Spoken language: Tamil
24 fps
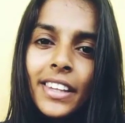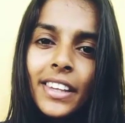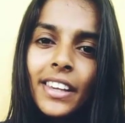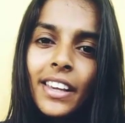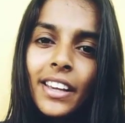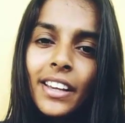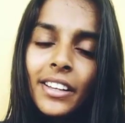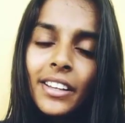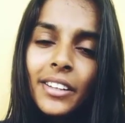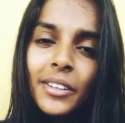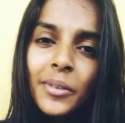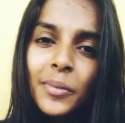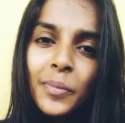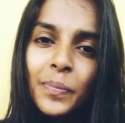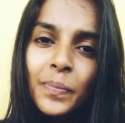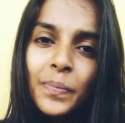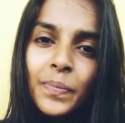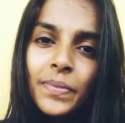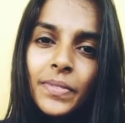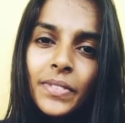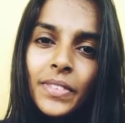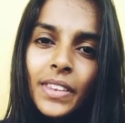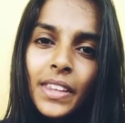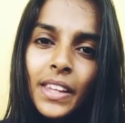இங்கே
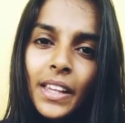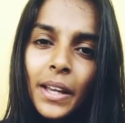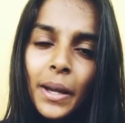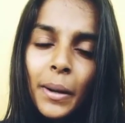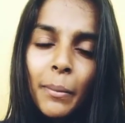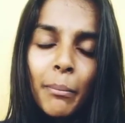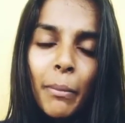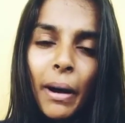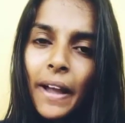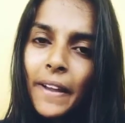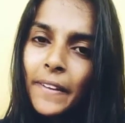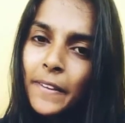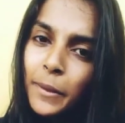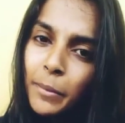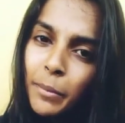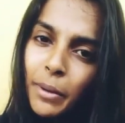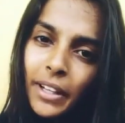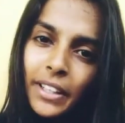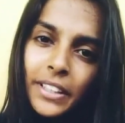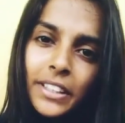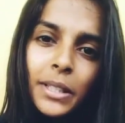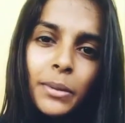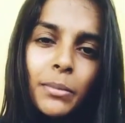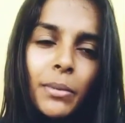பயந்து
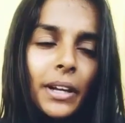பயந்து